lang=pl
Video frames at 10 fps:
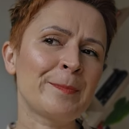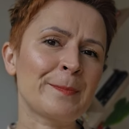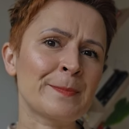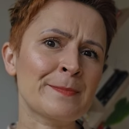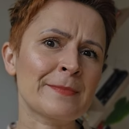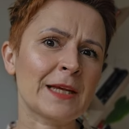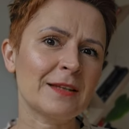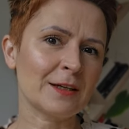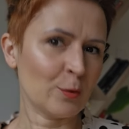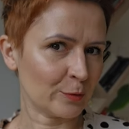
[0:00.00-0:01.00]
mm,
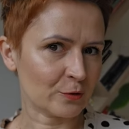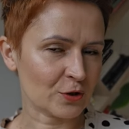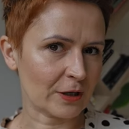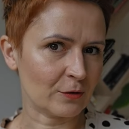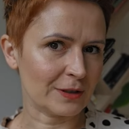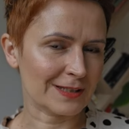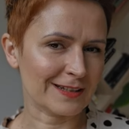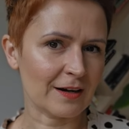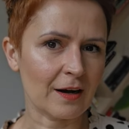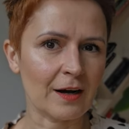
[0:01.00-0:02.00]
takiego potocznego
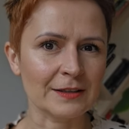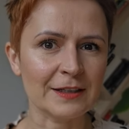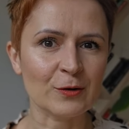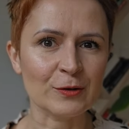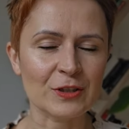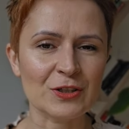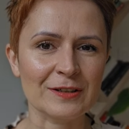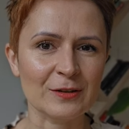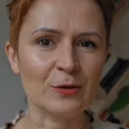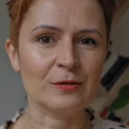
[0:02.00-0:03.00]
języka, a
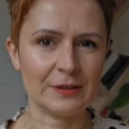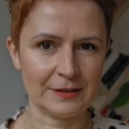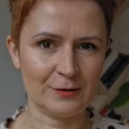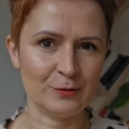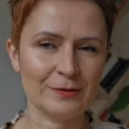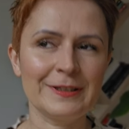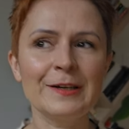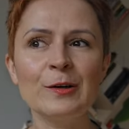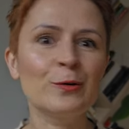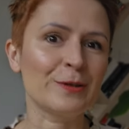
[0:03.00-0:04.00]
niekoniecznie tego takiego
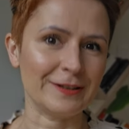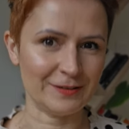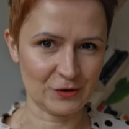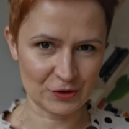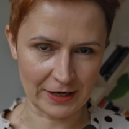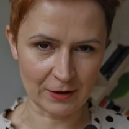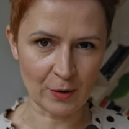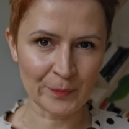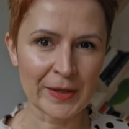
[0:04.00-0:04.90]
teoretycznego.